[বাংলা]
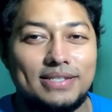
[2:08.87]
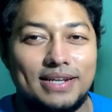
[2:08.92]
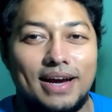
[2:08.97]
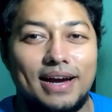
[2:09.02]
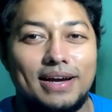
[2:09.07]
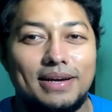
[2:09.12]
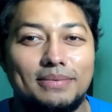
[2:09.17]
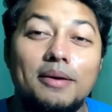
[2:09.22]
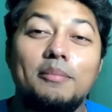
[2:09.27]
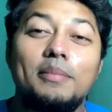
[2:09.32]

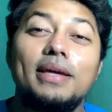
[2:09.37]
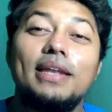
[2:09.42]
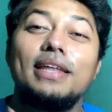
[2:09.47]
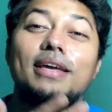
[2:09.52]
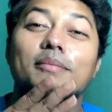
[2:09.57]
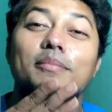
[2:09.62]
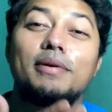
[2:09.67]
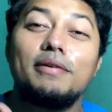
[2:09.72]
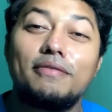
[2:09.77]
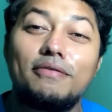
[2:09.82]
আয় মিনিং
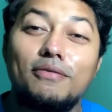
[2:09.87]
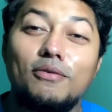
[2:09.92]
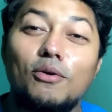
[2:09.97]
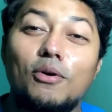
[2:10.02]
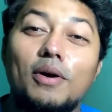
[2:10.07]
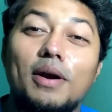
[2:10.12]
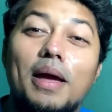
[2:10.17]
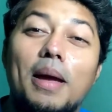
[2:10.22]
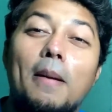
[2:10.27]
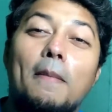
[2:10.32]
বিফোর
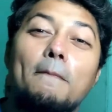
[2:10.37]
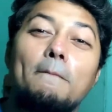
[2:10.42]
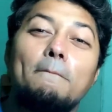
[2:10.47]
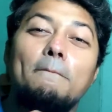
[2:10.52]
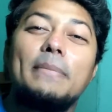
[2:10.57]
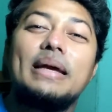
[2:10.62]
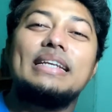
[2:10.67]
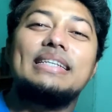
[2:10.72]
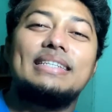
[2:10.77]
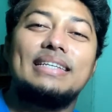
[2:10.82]

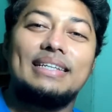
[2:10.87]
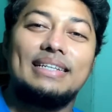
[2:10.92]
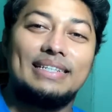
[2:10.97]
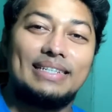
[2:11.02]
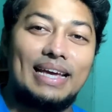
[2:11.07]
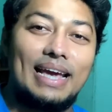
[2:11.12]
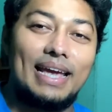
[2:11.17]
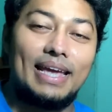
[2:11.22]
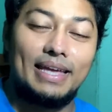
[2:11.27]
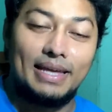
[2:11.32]

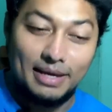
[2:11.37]
মিডডে